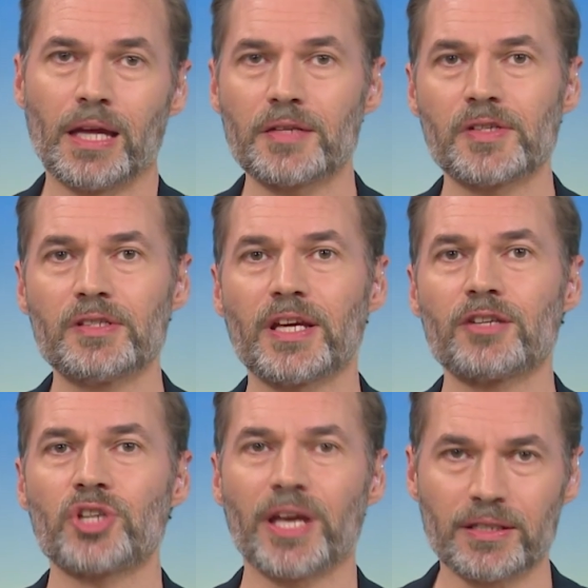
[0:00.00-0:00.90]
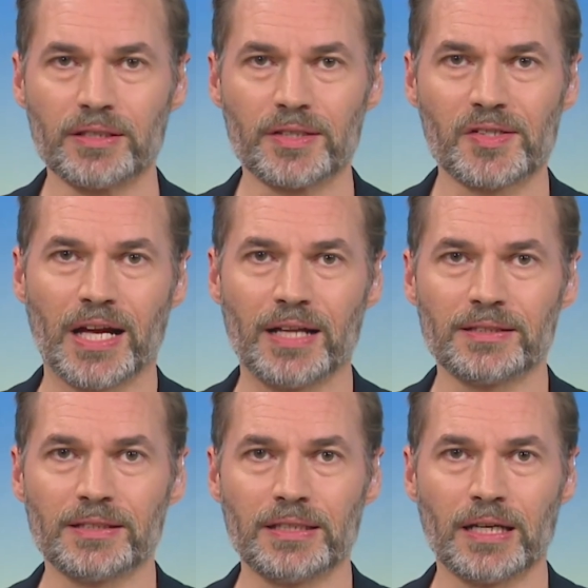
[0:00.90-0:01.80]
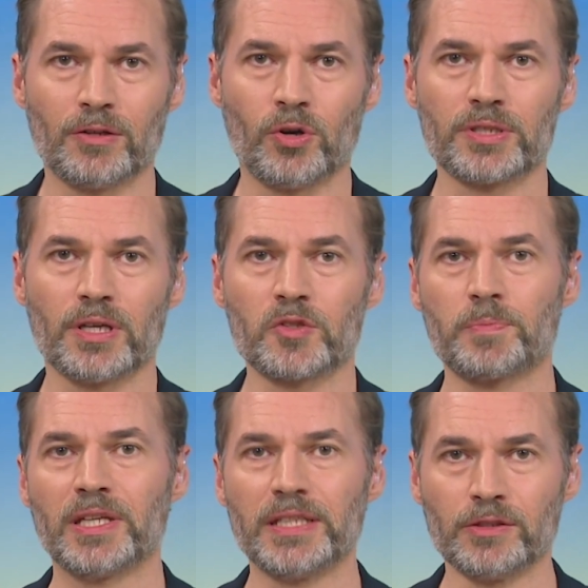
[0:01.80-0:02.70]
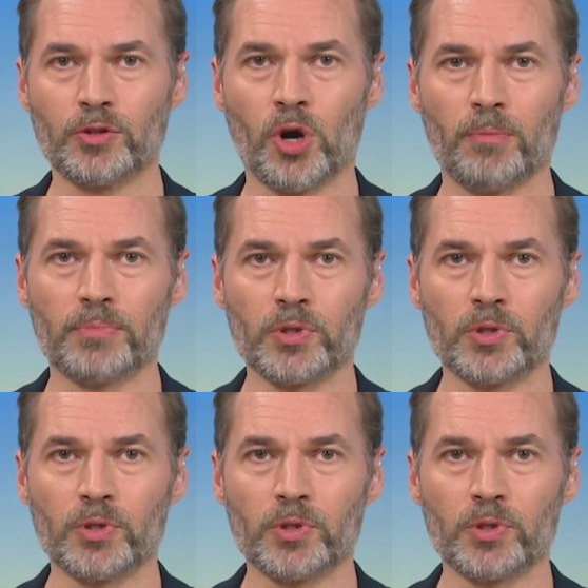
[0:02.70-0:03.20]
Es sind erschreckende Zahlen, die da heute aus Berlin kommen